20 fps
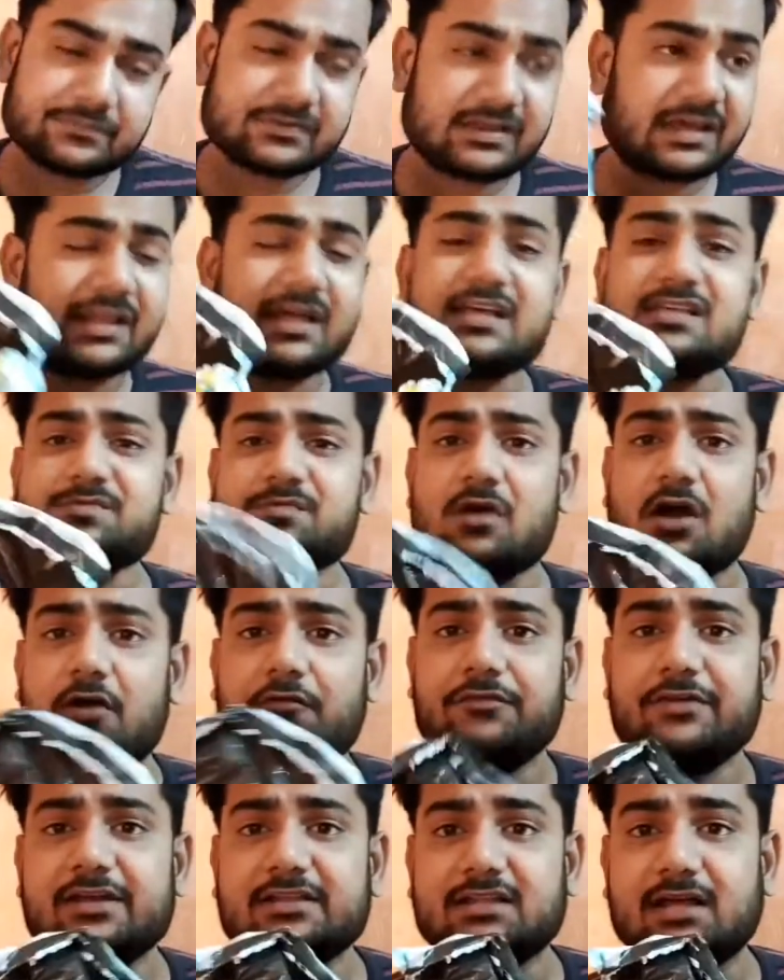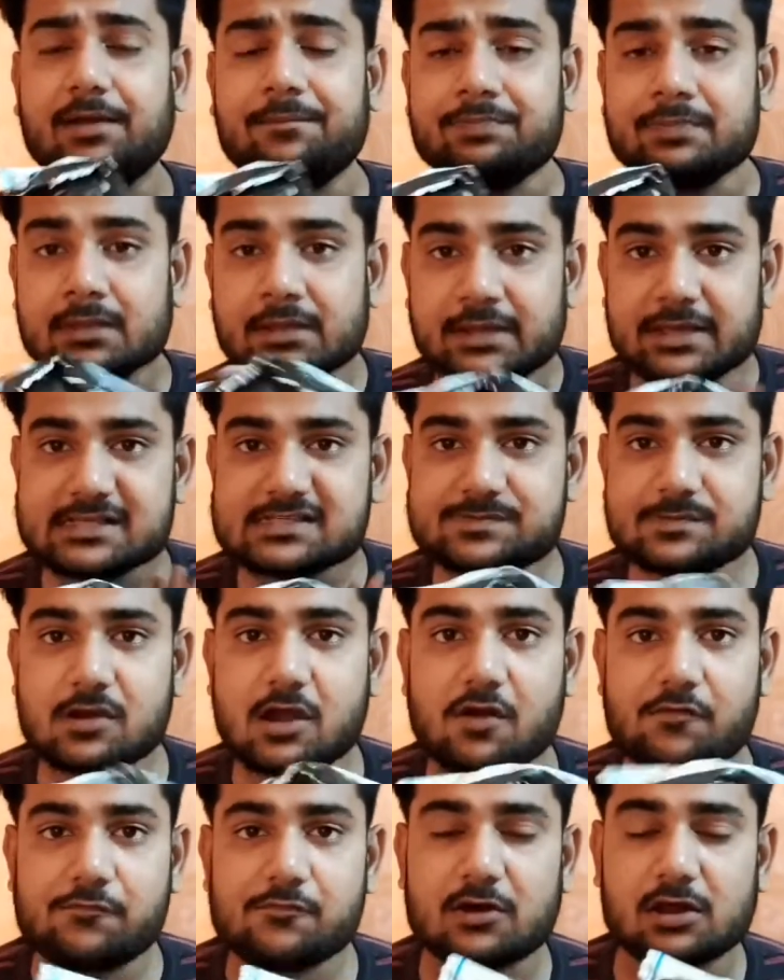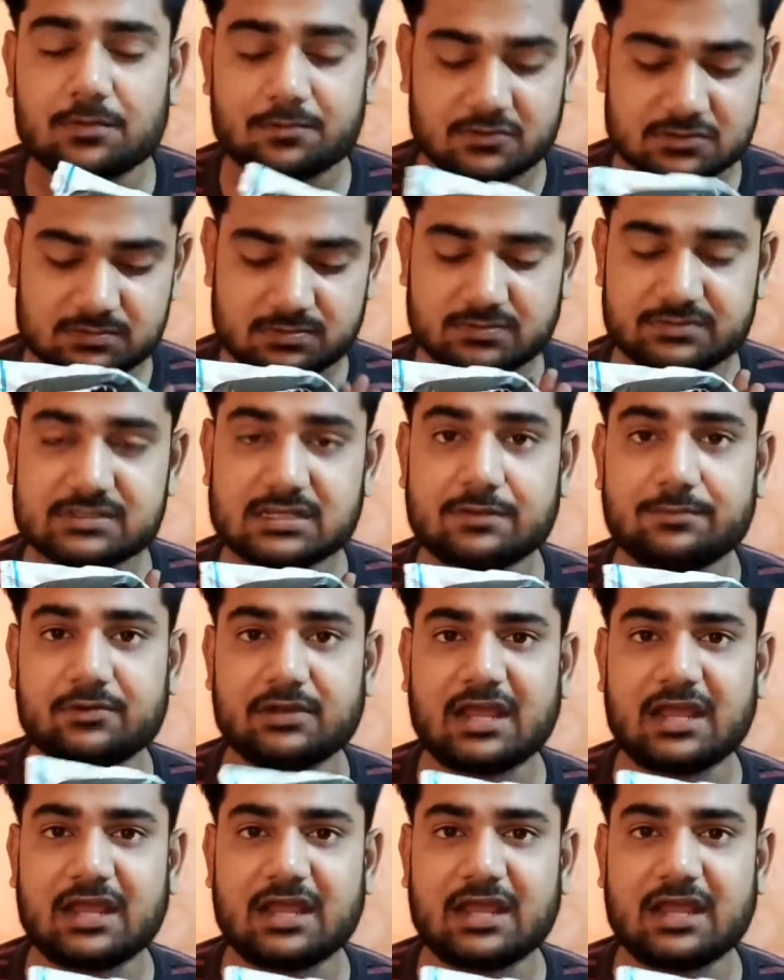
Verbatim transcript: ज्यादा इसमें ऑफ नहीं था इसमें ऑफ ऑलमोस्ट मुझे